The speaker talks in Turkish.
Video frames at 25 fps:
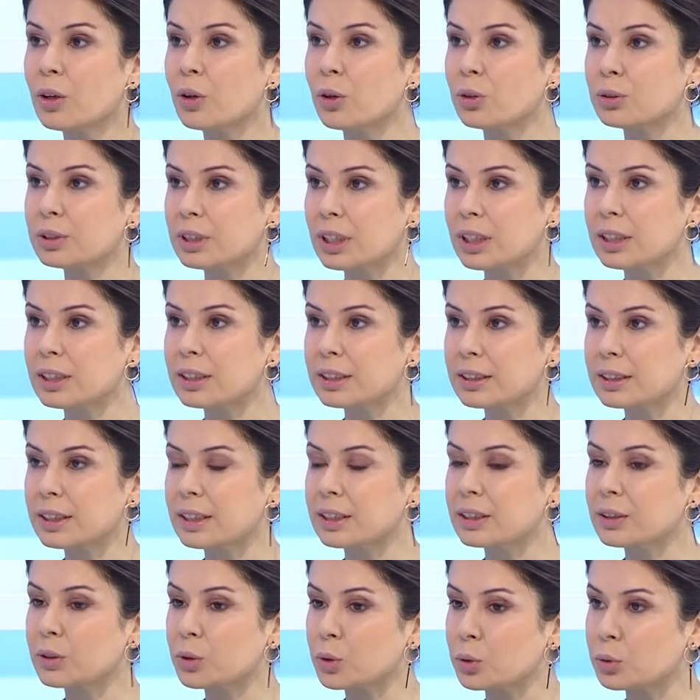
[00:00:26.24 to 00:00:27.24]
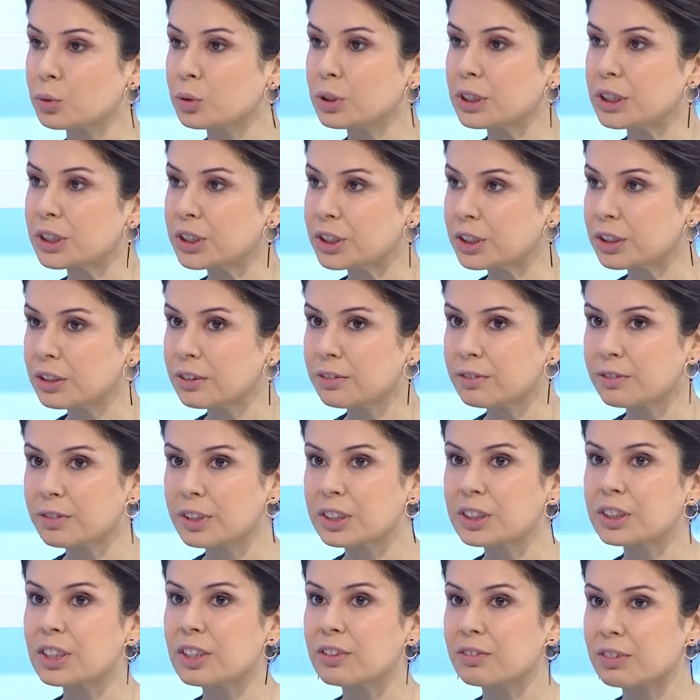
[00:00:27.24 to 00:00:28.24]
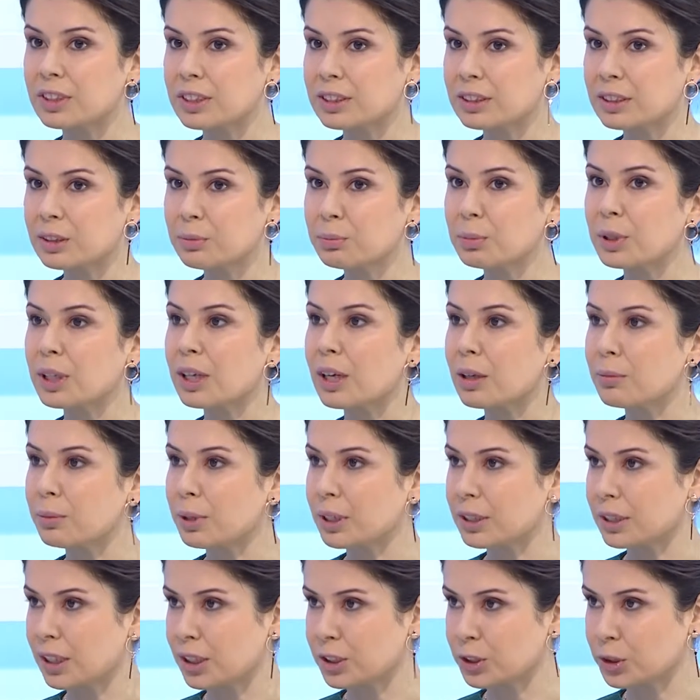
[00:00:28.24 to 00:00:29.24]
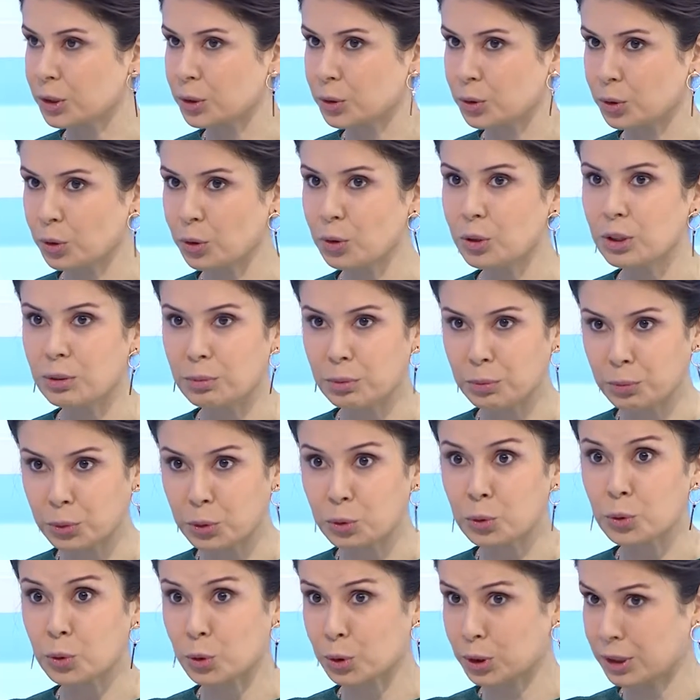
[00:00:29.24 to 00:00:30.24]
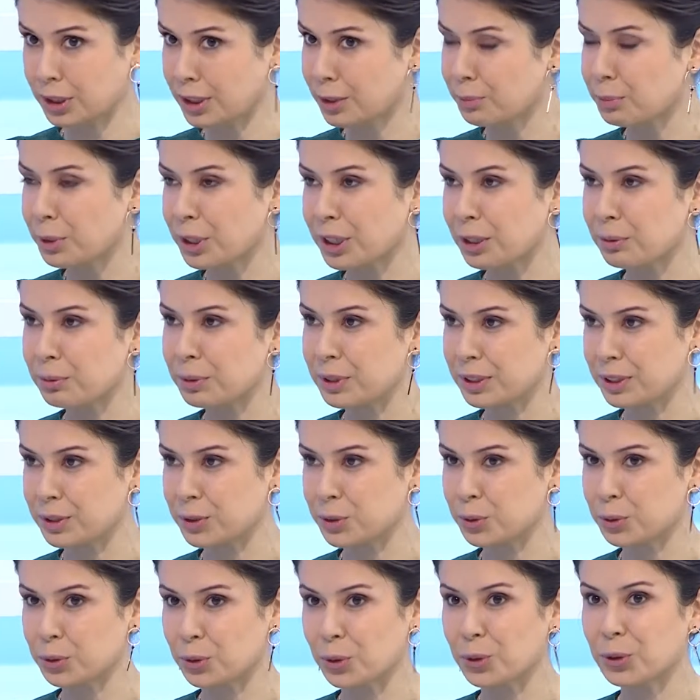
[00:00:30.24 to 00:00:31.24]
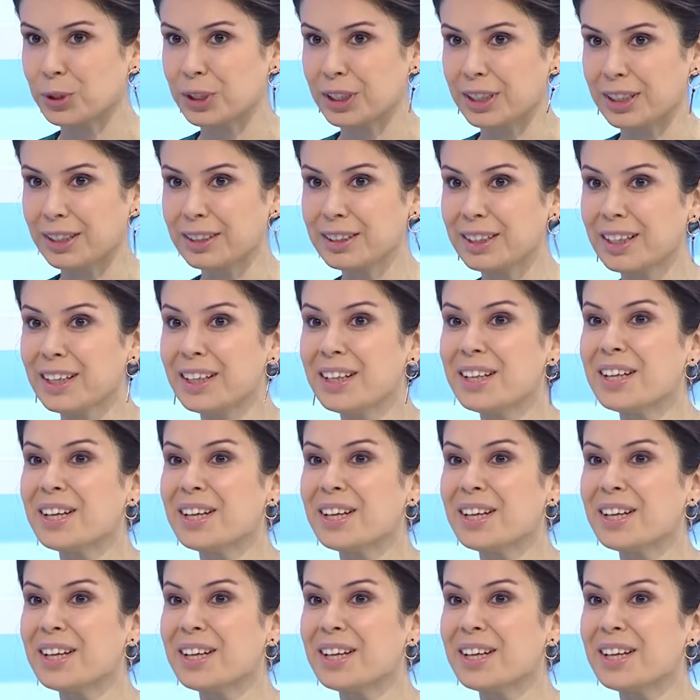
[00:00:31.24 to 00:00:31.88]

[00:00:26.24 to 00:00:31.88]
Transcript: özellikle gözün içi ve çevresi beraber yaşlanıyor. Öyle bir bütün olarak bakabiliriz Çevresi olaya. derseniz